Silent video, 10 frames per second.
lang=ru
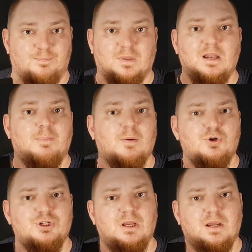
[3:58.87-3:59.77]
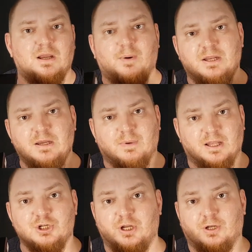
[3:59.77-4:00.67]
Для пробуждения необходимо
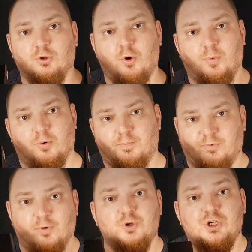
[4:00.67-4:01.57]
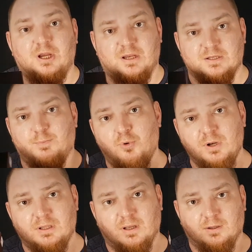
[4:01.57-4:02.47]
нажать кнопку включения с
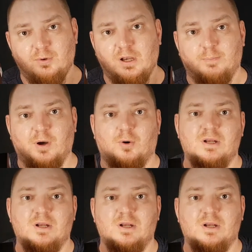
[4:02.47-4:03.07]
пульта, ну или пару